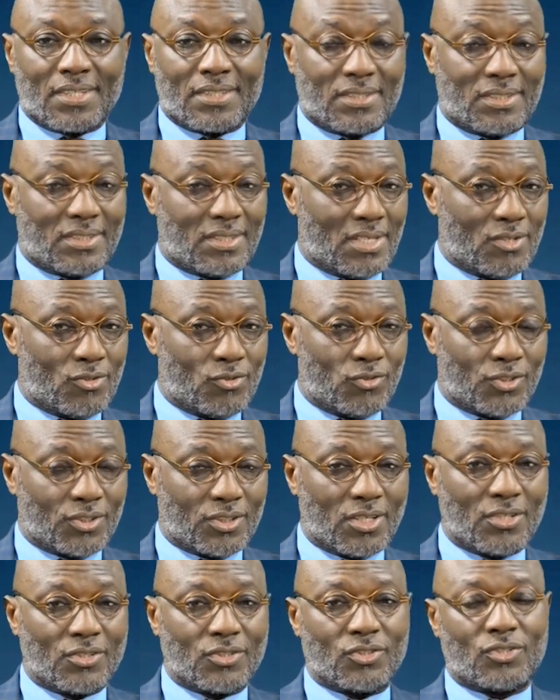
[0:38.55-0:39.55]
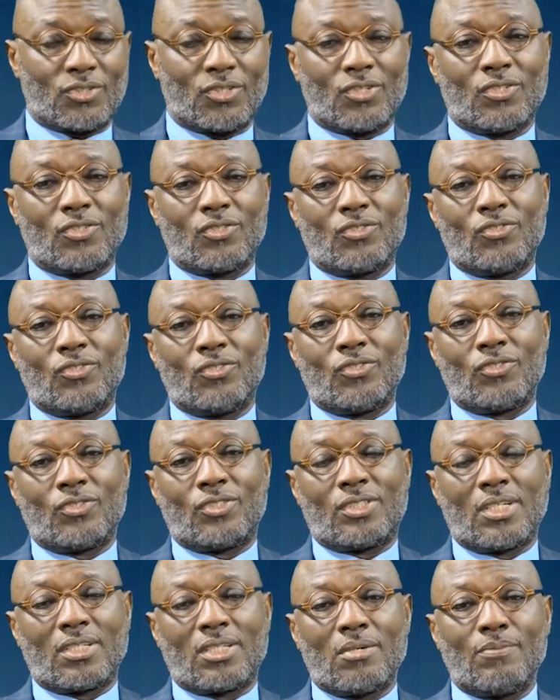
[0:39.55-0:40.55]
C'est le sens de
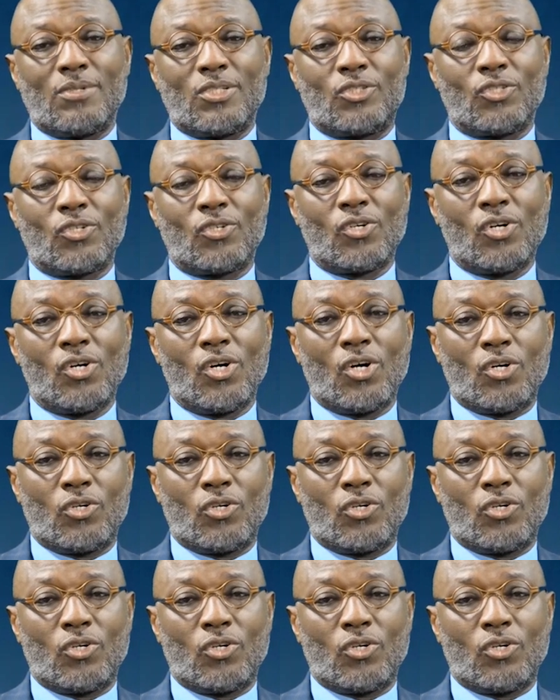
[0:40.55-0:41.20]
cette émission,